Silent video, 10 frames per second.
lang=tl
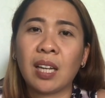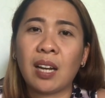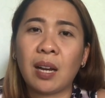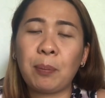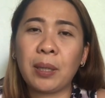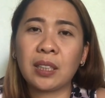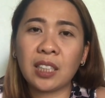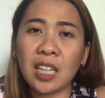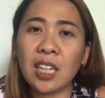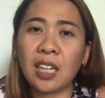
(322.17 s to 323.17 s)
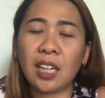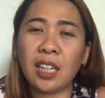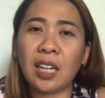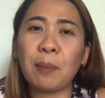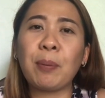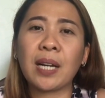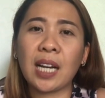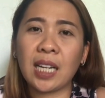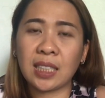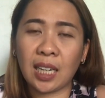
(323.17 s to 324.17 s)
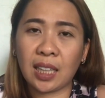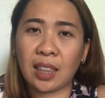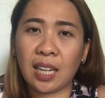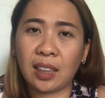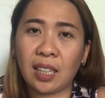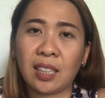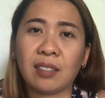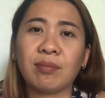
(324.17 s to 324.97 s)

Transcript: uh, pag-trigger ng pagkakasakit natin.